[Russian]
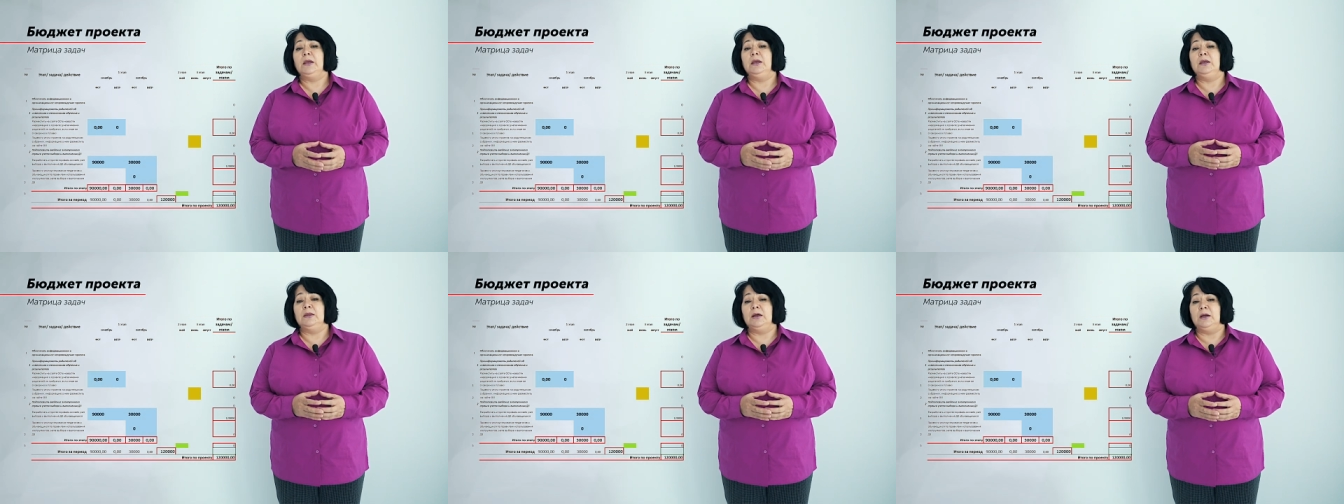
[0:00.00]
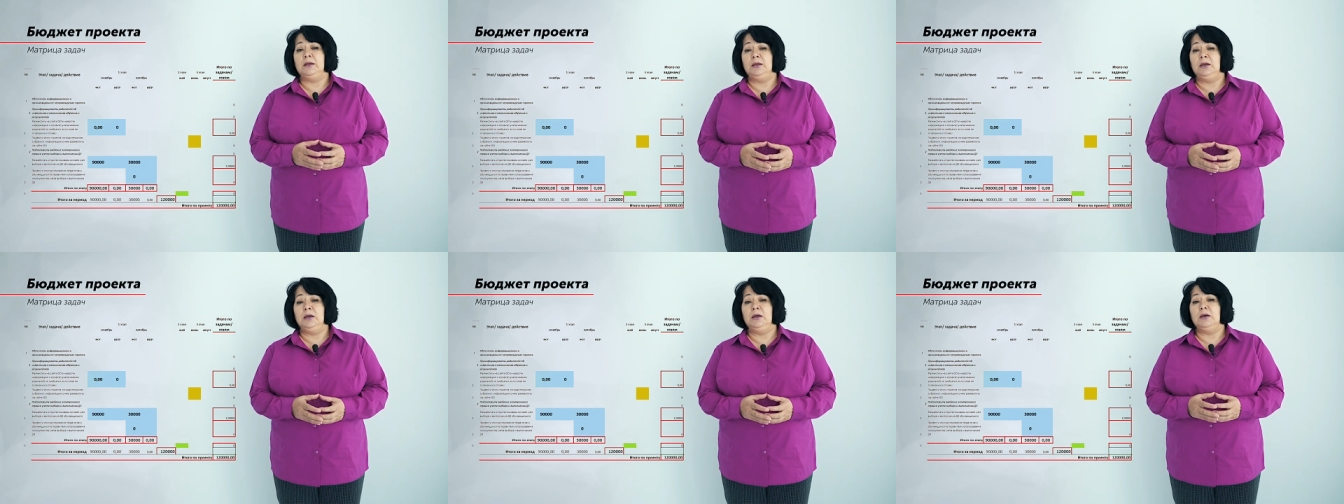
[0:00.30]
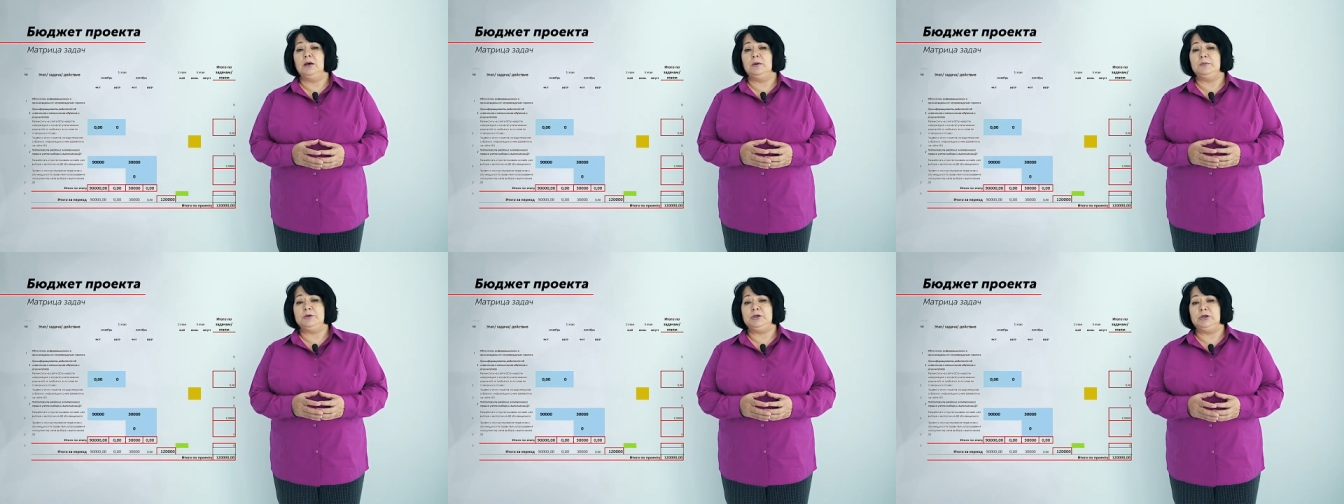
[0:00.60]
и на
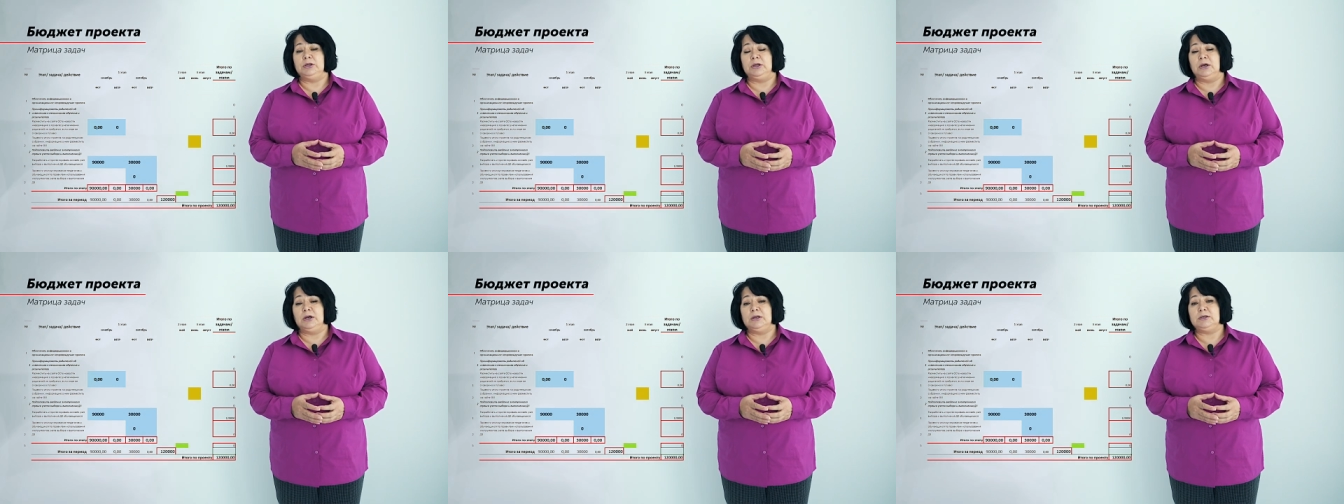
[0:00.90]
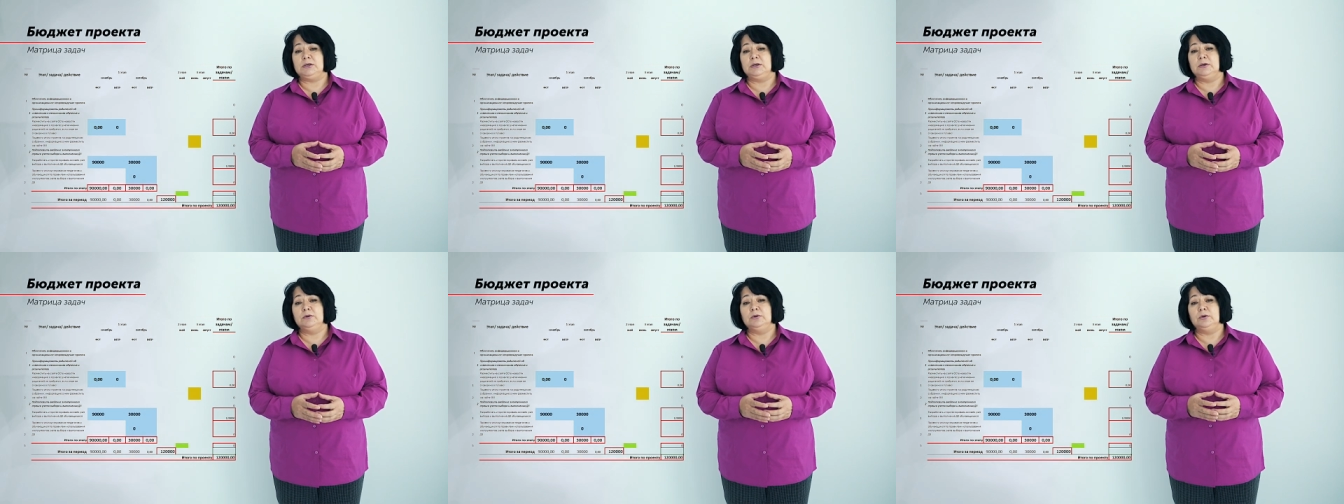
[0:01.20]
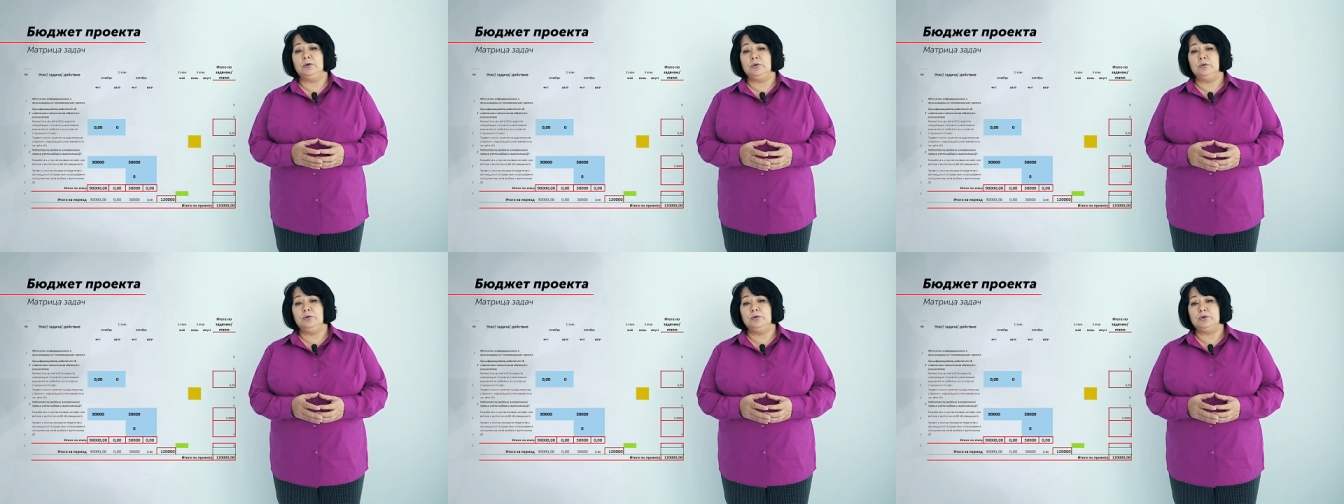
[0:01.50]
ней обсчитать
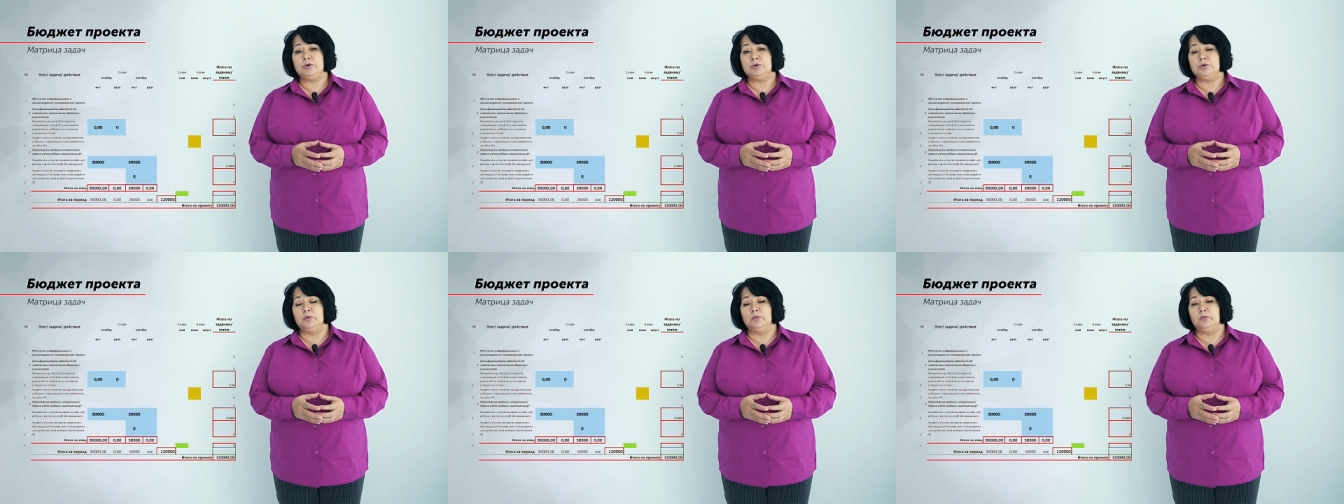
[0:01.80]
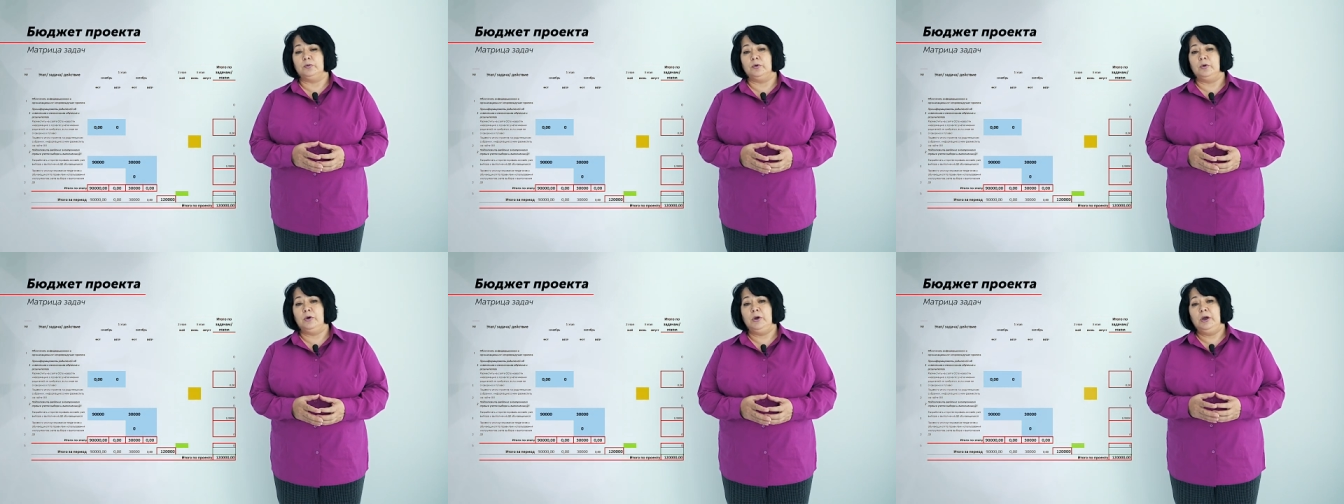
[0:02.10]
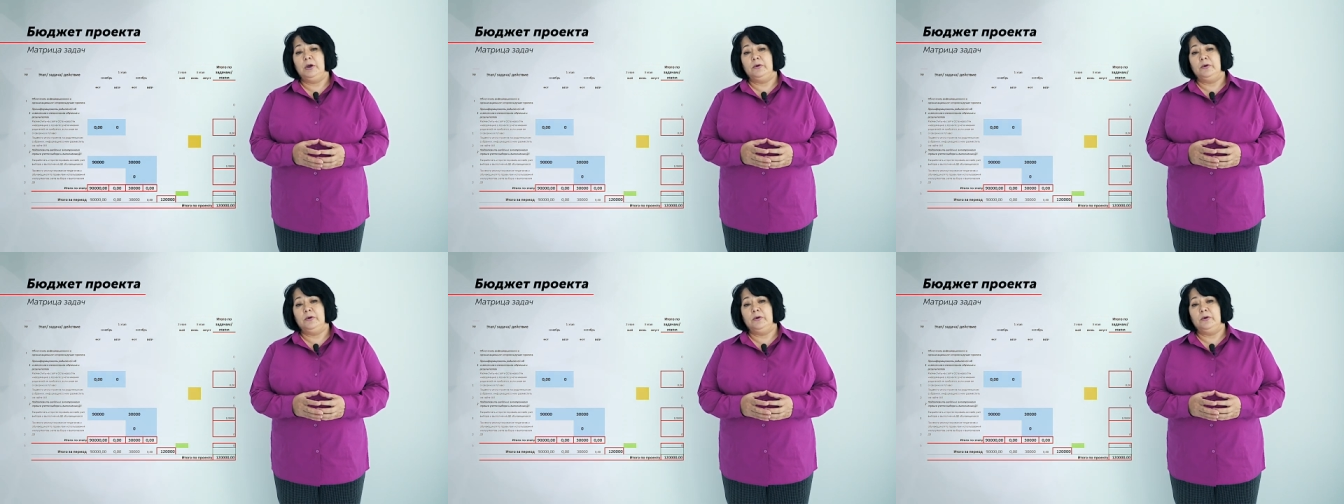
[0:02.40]
другую сумму.